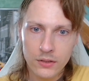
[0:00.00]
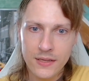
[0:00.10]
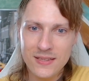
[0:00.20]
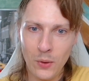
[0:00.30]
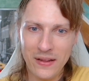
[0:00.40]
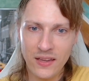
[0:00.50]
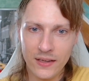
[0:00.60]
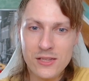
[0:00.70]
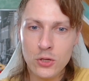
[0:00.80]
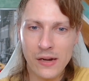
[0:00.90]
ils ont
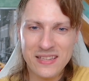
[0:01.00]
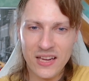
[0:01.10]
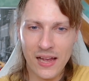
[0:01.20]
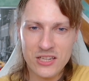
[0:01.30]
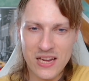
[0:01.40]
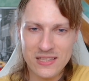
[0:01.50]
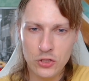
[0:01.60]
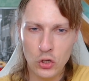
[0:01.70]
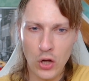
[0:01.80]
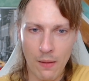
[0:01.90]
atterri sur la tira à chasse d'eau.